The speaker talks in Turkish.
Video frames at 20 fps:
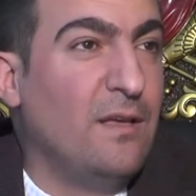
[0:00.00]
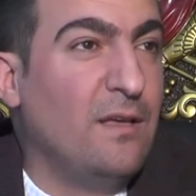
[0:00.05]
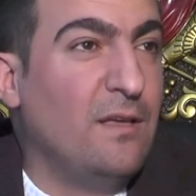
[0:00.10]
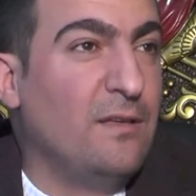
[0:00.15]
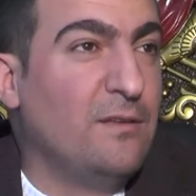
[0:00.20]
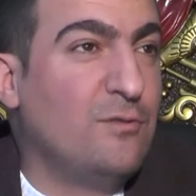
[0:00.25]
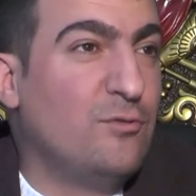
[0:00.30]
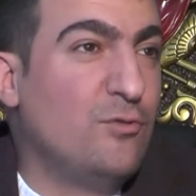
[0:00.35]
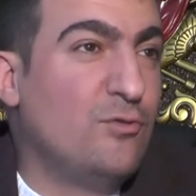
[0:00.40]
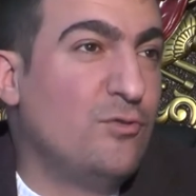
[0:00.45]

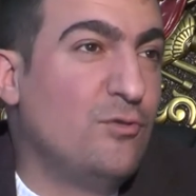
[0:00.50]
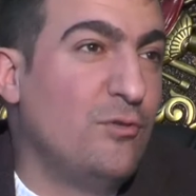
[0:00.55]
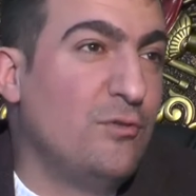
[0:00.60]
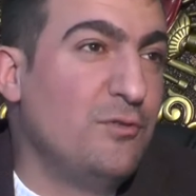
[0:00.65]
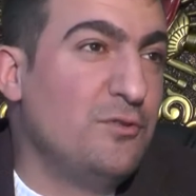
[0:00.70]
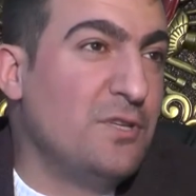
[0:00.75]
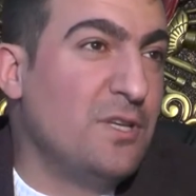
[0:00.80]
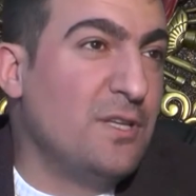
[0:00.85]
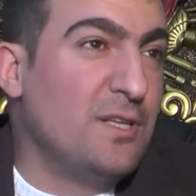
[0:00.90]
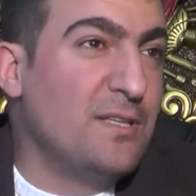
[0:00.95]
E,
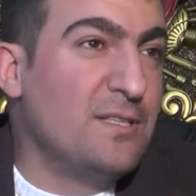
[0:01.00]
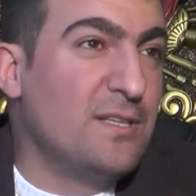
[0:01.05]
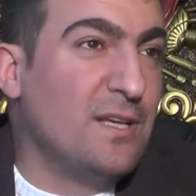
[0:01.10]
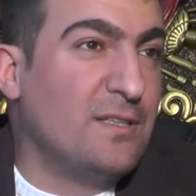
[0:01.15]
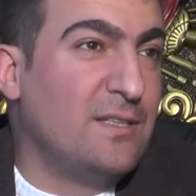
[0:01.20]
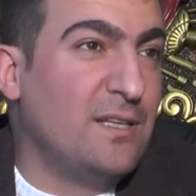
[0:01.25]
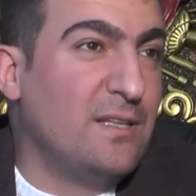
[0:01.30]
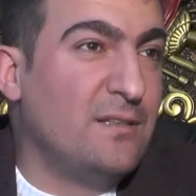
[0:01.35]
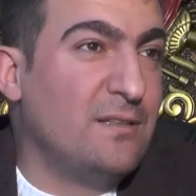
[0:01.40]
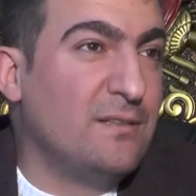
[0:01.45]
küçülünce de
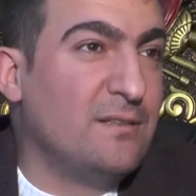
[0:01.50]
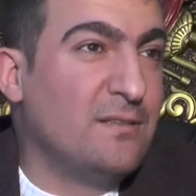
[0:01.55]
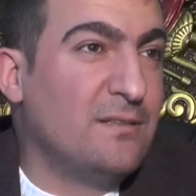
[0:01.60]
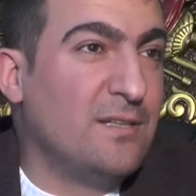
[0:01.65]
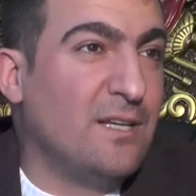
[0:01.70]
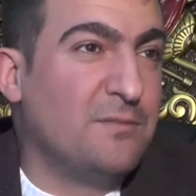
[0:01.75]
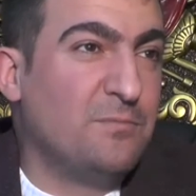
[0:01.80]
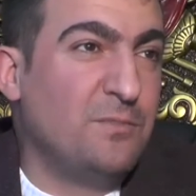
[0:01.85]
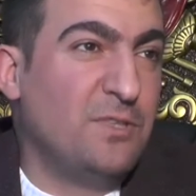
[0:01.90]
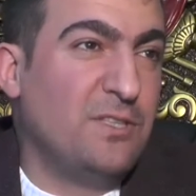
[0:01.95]
zaten
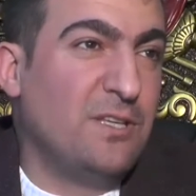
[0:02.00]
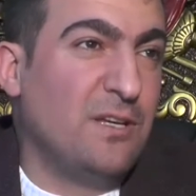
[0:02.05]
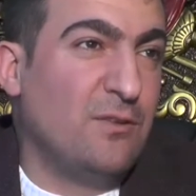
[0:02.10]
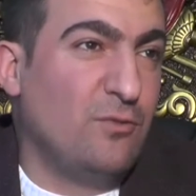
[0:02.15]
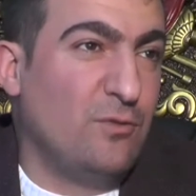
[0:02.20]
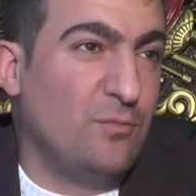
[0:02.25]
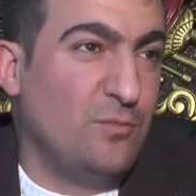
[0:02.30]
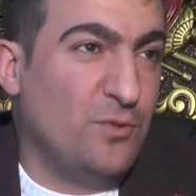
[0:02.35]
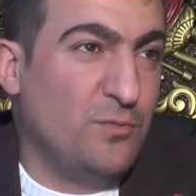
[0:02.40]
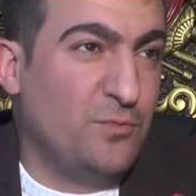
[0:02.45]
tatminkar
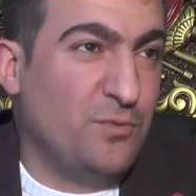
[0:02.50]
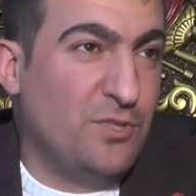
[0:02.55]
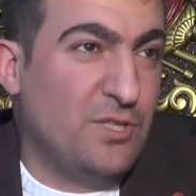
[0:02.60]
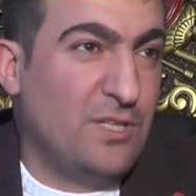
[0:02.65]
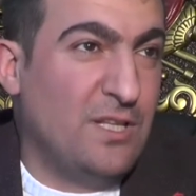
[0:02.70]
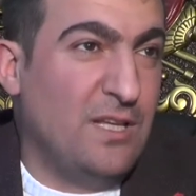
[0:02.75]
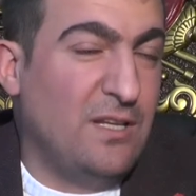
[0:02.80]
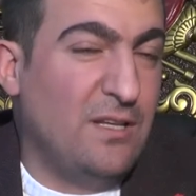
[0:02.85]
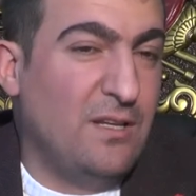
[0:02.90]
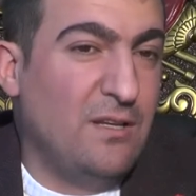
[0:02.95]
olmuyor bu
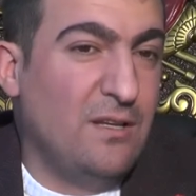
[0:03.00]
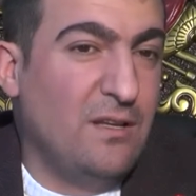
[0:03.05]
işler.